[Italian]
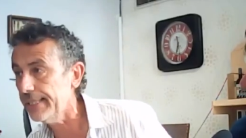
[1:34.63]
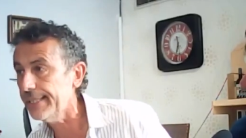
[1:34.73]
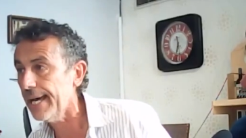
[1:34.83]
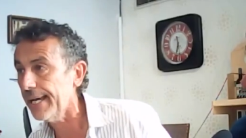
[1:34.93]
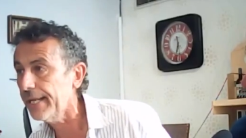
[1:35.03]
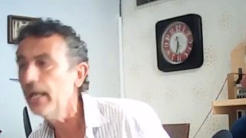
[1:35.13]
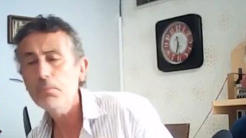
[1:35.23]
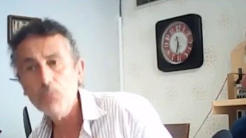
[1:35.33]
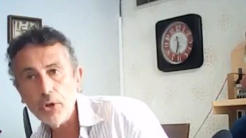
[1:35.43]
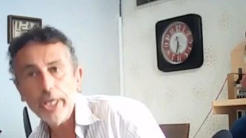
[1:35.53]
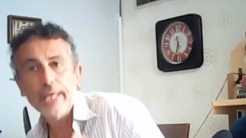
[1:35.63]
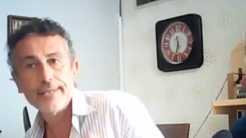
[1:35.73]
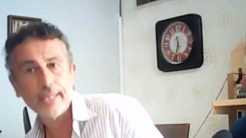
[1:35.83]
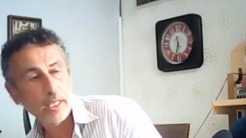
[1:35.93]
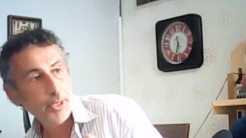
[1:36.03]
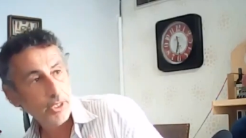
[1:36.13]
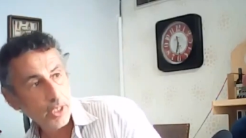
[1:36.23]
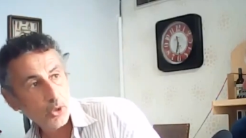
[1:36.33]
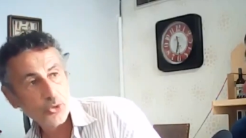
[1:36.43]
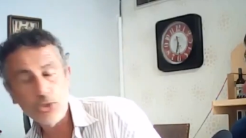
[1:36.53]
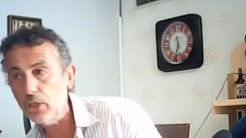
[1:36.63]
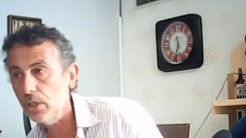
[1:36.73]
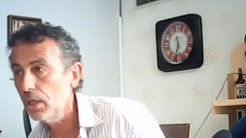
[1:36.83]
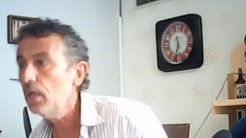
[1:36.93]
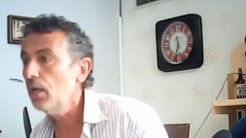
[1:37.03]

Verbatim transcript: andare. Non è esattamente così.